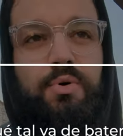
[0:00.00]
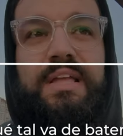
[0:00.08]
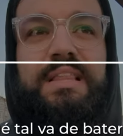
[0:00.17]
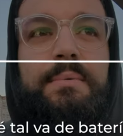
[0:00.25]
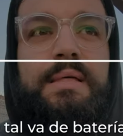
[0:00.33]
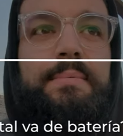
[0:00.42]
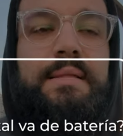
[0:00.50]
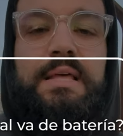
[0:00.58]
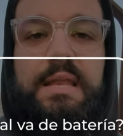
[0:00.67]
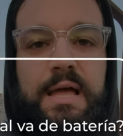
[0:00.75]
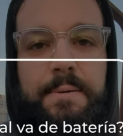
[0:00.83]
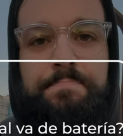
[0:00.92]
¿Qué tal va de
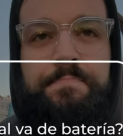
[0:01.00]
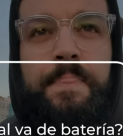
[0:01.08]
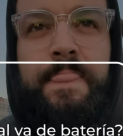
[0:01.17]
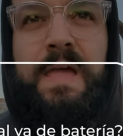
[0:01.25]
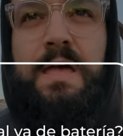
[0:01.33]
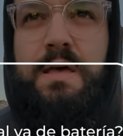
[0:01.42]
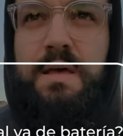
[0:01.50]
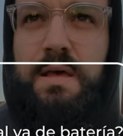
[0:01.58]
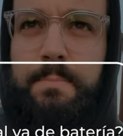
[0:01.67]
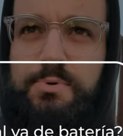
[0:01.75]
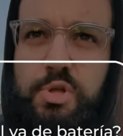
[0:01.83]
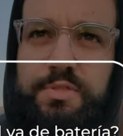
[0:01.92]
batería?
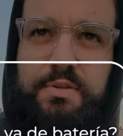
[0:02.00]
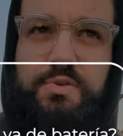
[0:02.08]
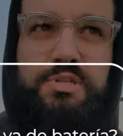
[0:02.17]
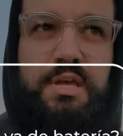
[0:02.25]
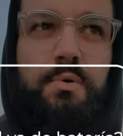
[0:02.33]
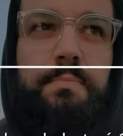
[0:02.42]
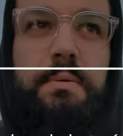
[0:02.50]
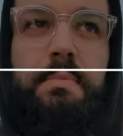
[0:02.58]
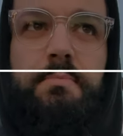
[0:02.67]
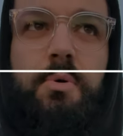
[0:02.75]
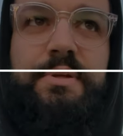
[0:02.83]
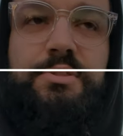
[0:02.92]
Pues lo cierto es que en un primer
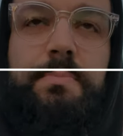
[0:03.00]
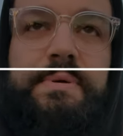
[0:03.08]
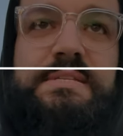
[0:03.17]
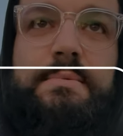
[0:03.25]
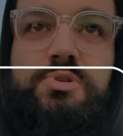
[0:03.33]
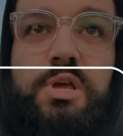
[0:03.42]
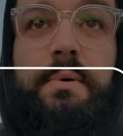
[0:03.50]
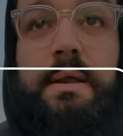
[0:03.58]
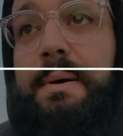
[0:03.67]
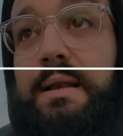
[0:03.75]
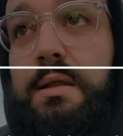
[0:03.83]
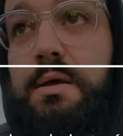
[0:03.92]
momento pensamos que iba a ir
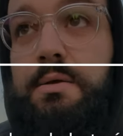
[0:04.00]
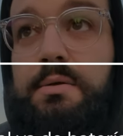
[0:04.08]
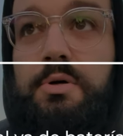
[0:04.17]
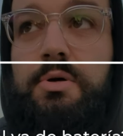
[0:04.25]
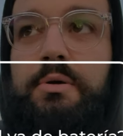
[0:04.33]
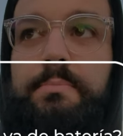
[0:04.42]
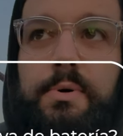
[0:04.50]
mal, ¿no? Era un